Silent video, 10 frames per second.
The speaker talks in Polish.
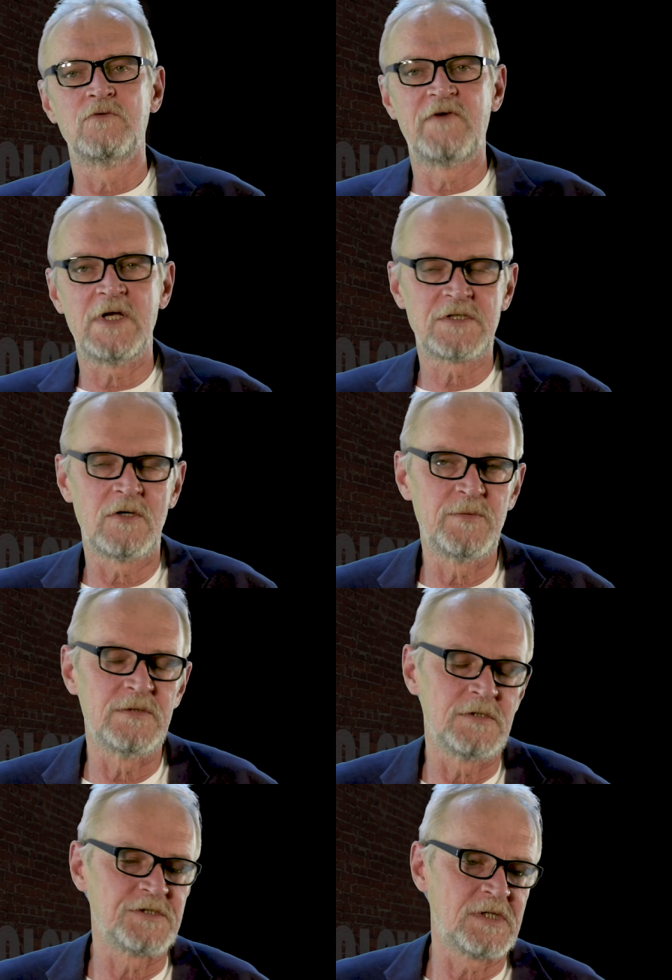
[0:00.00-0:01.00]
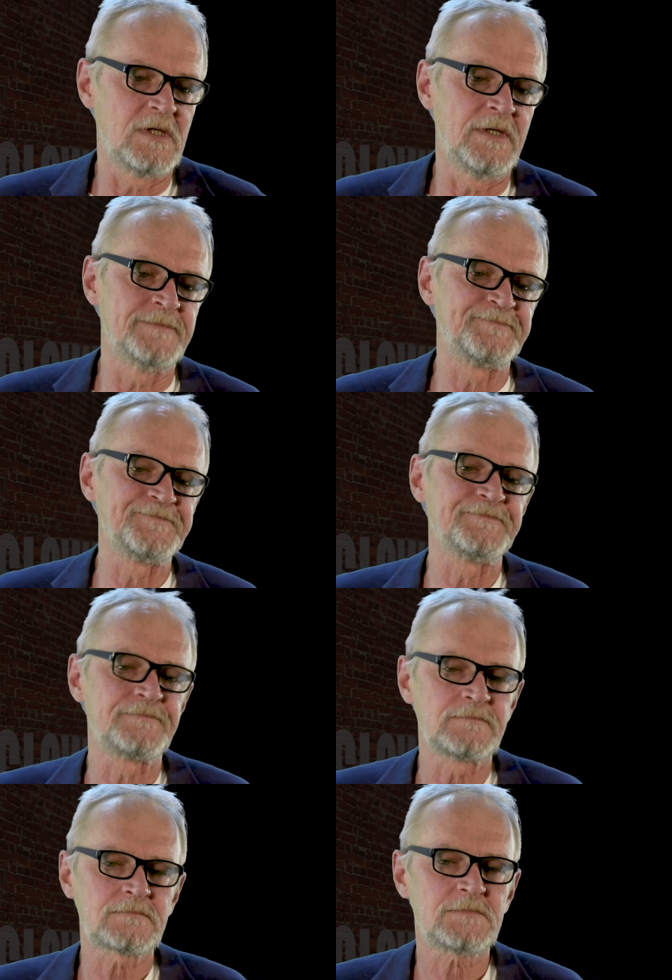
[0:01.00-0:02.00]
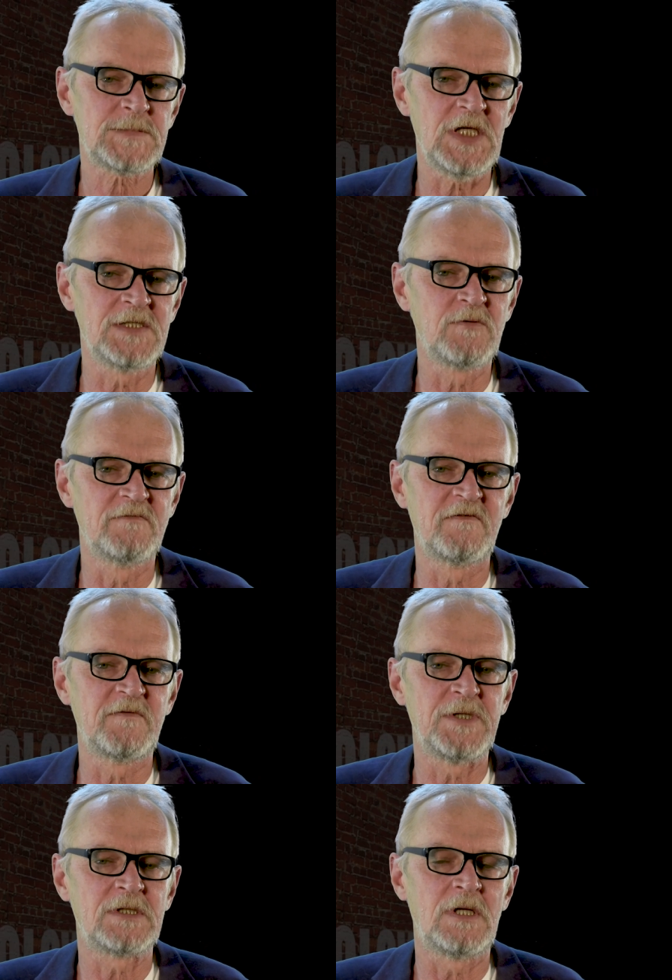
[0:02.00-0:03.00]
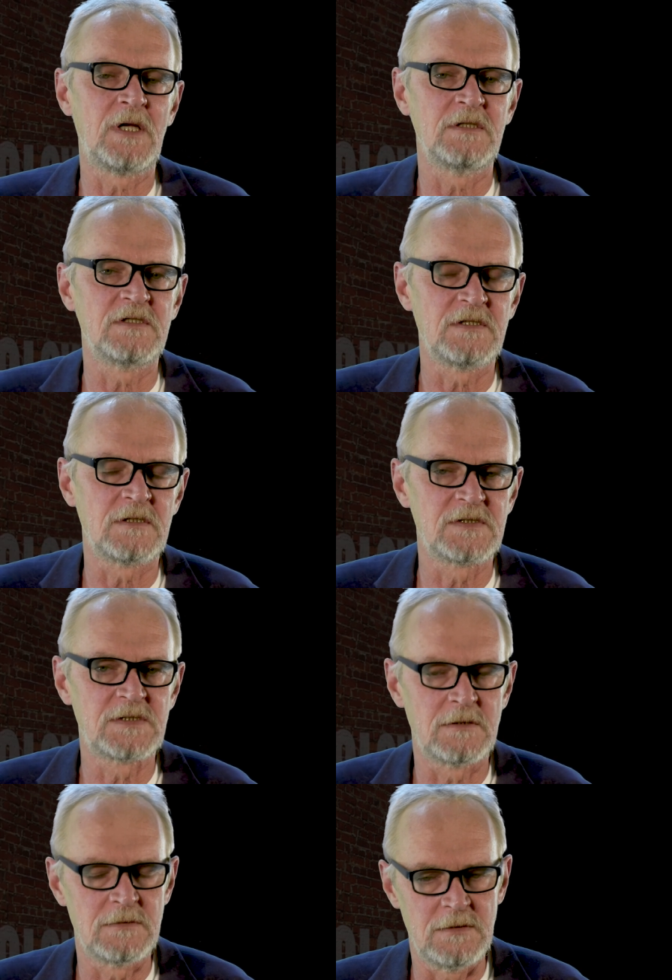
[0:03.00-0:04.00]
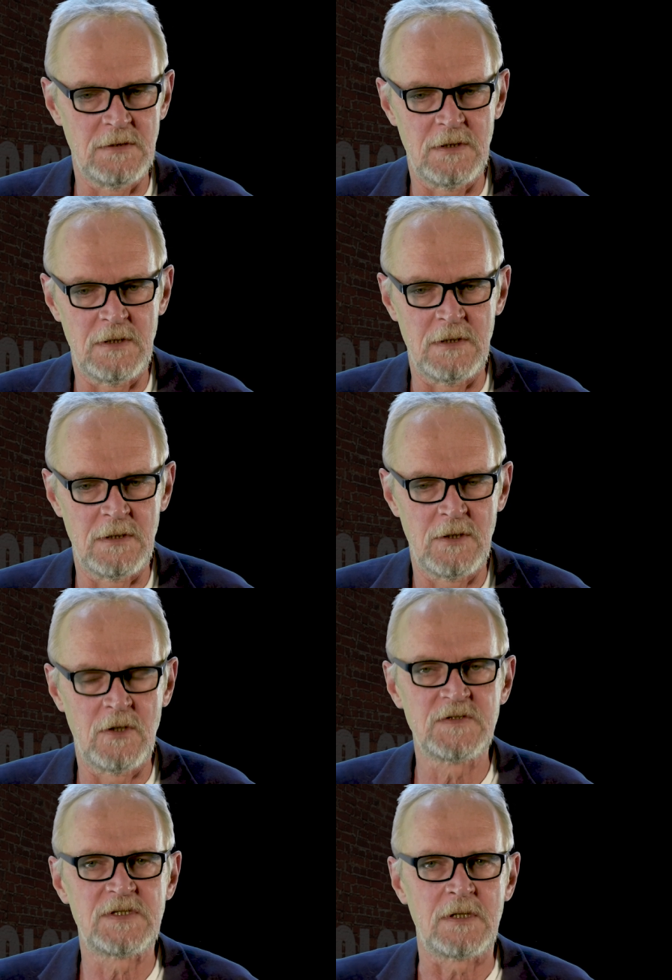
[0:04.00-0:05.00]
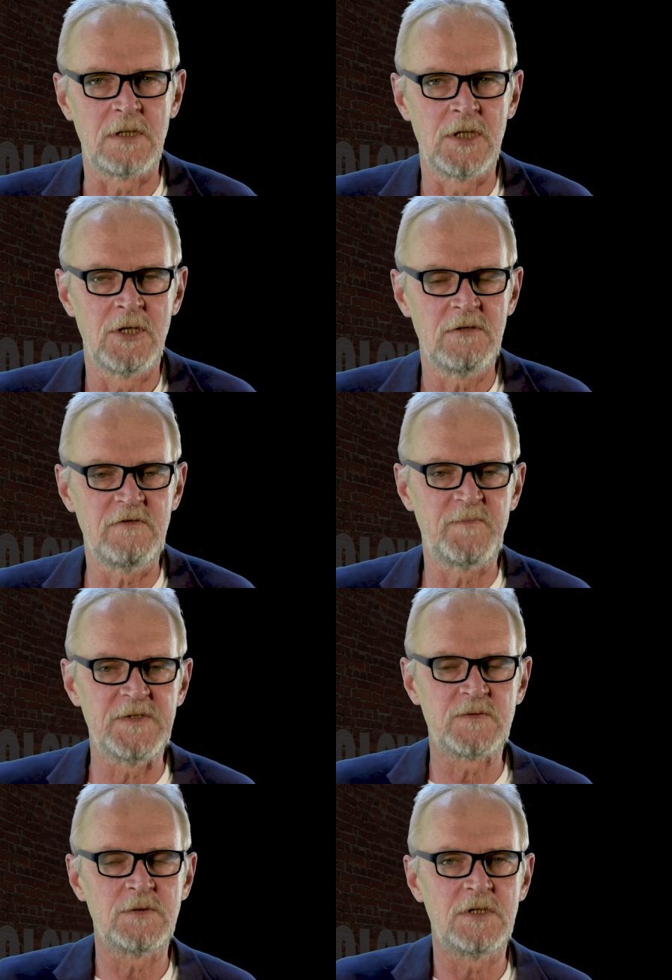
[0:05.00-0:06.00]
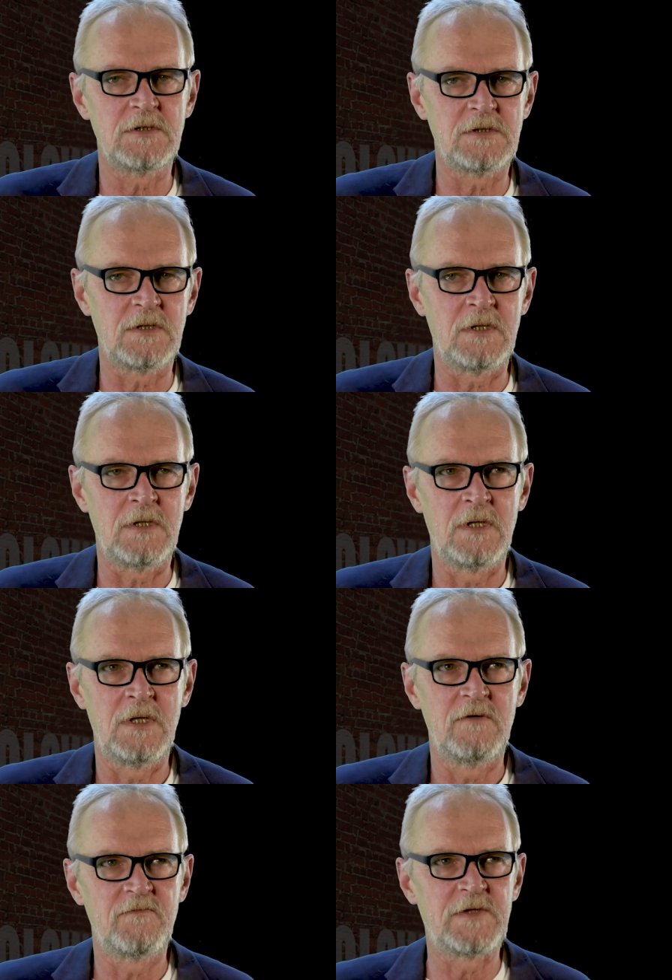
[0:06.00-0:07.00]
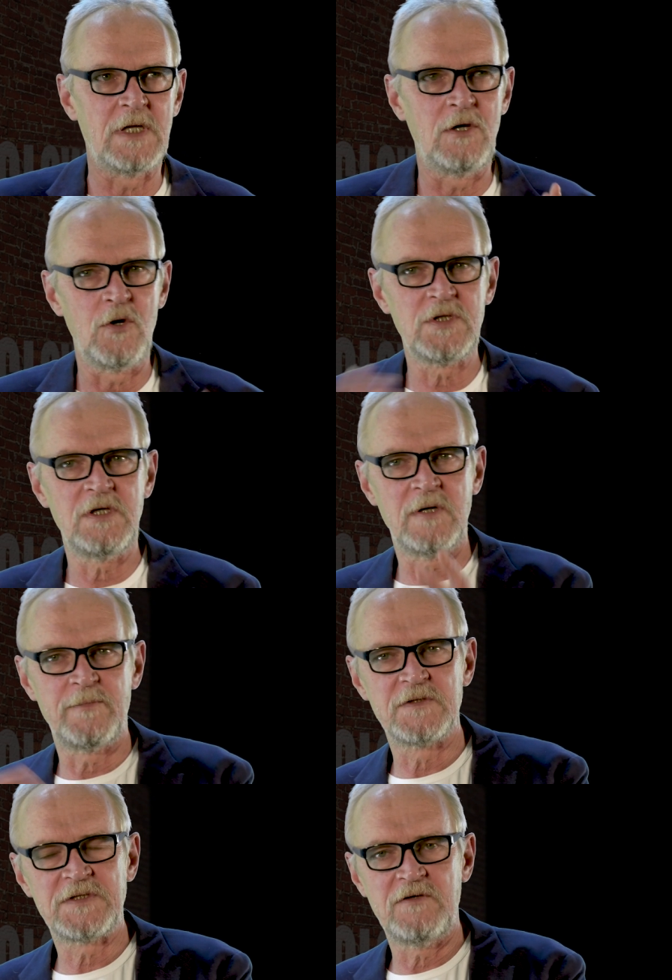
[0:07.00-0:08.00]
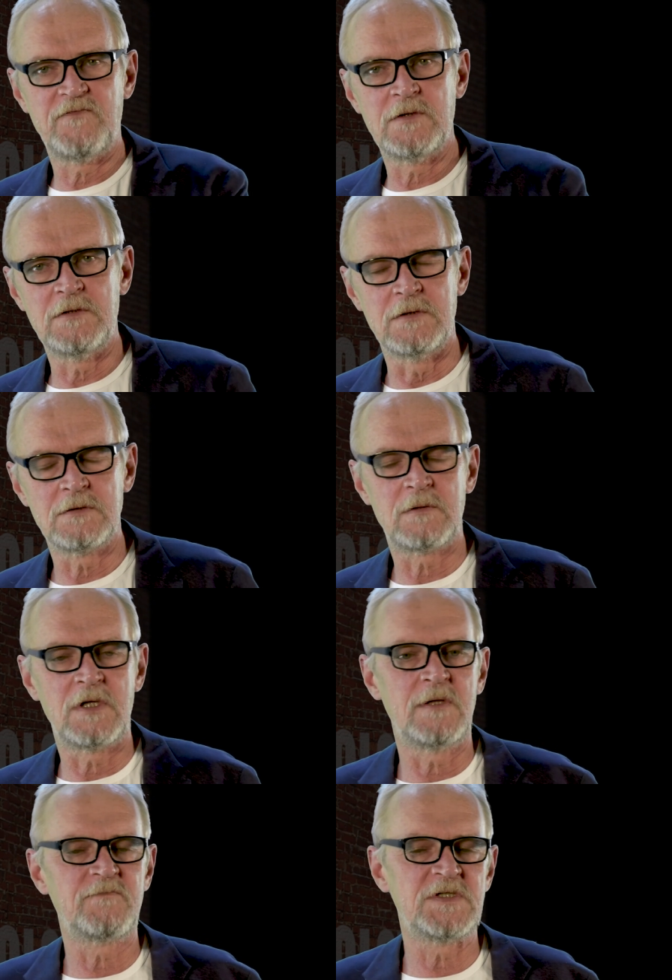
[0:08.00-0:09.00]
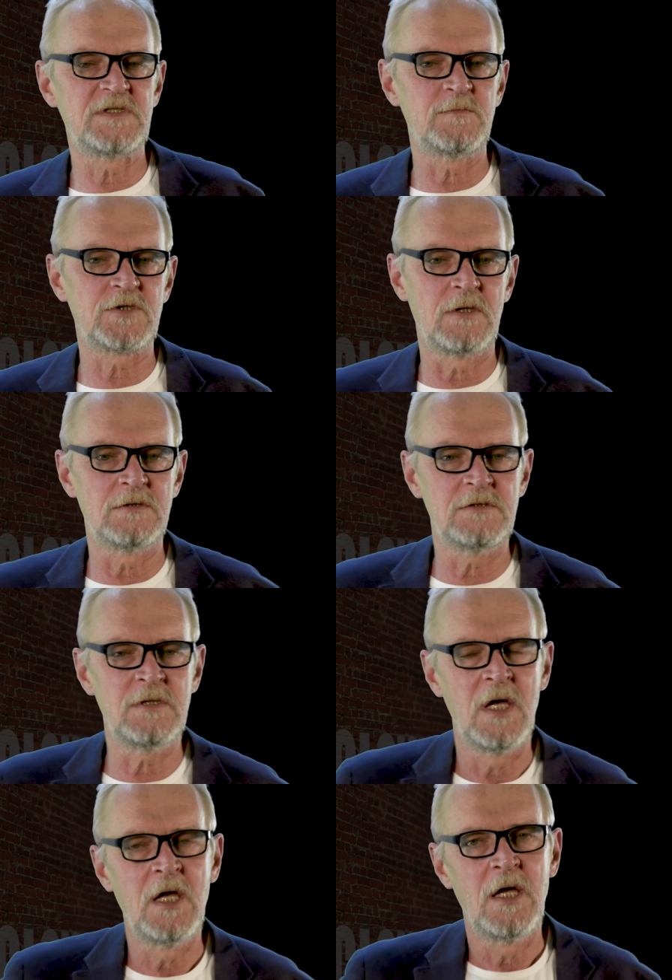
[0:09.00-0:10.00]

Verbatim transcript: uważałby, że słowo wypierdalaj jest nierozsądnie ostre i wpisuje się w tę logikę polskiej wojny, która nam wszystkim szkodzi,